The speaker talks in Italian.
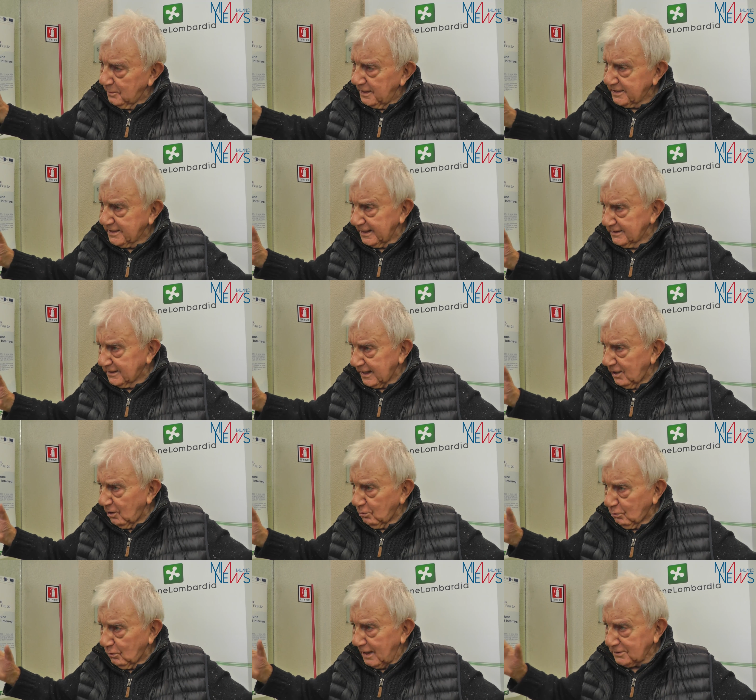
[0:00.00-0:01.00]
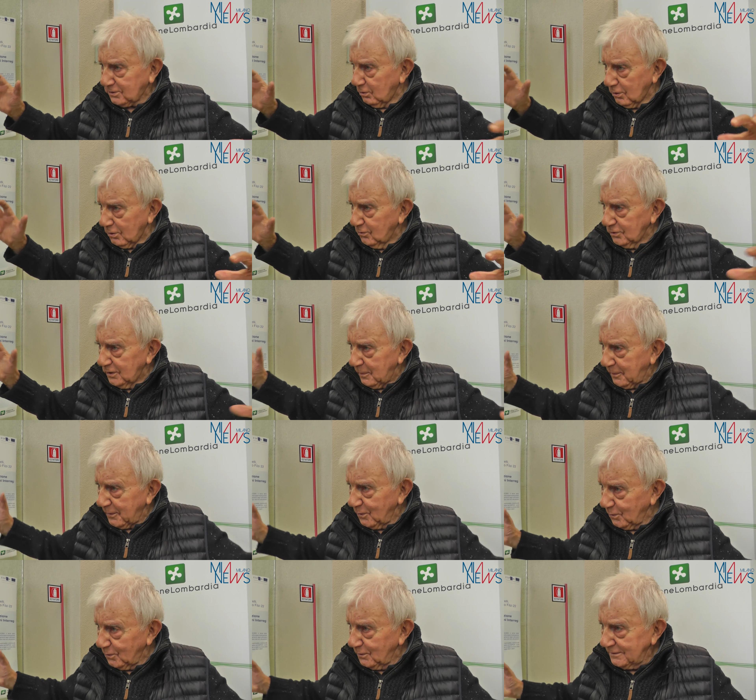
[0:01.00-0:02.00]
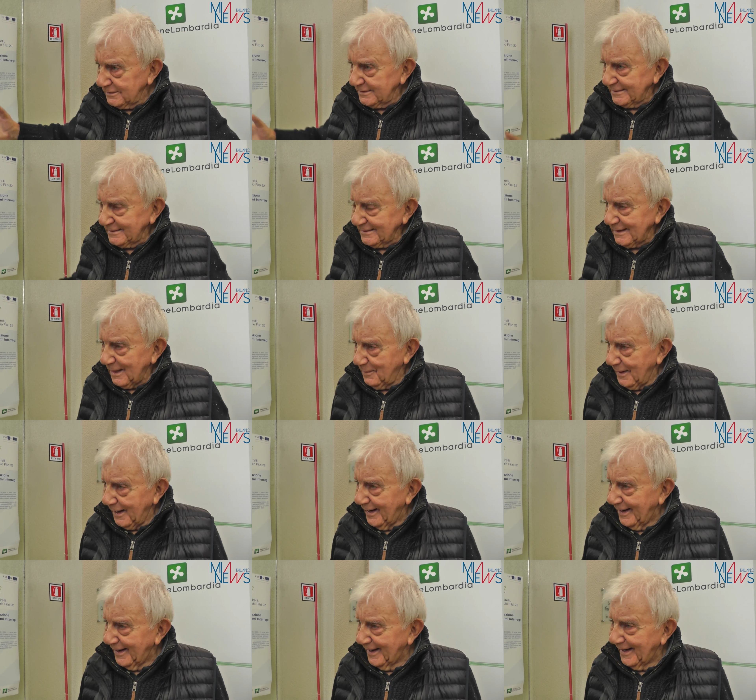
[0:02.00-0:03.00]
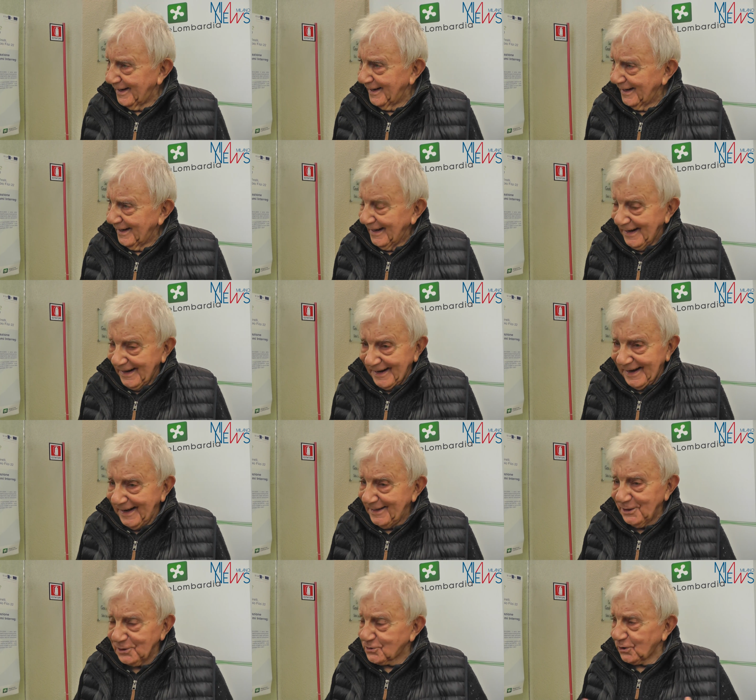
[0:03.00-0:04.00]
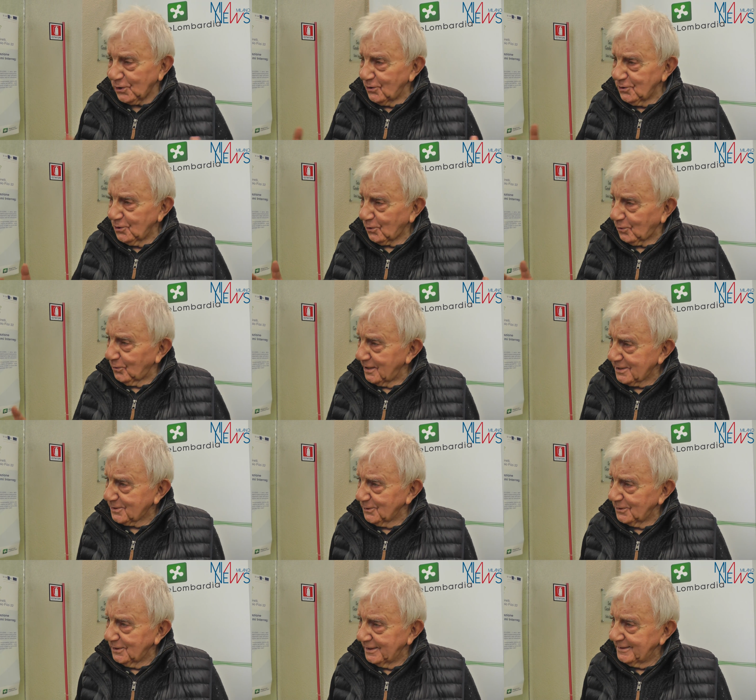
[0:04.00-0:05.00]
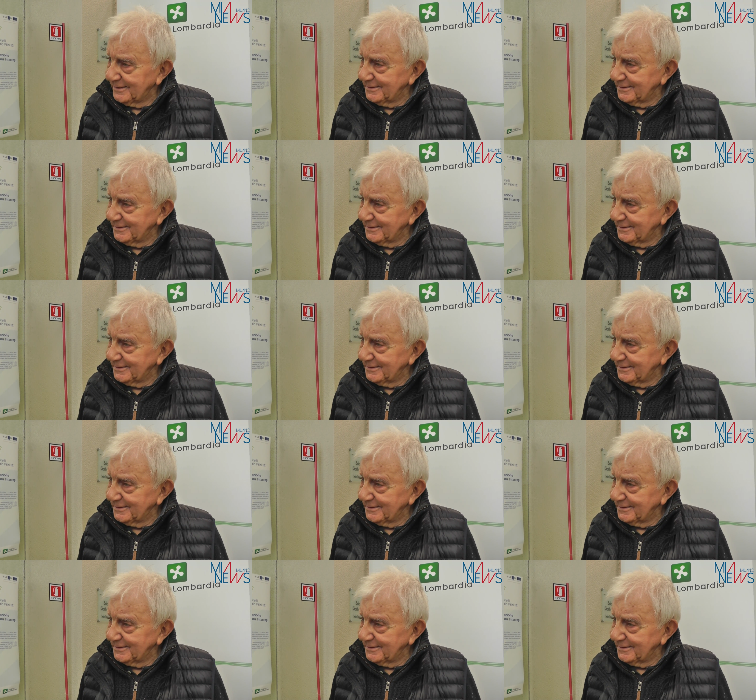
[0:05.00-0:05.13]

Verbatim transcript: messe tre o quattro, non di più. Va bene? E io sogno questo.